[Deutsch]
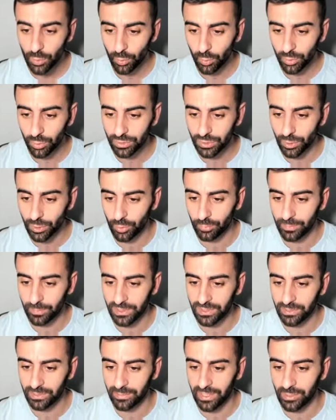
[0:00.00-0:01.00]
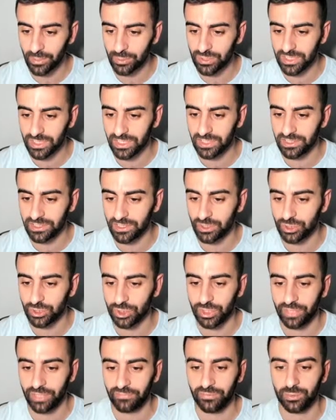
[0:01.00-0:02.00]
und auch mit dem RSI hier es
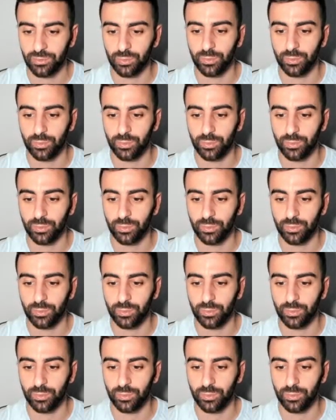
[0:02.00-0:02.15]
schaffen,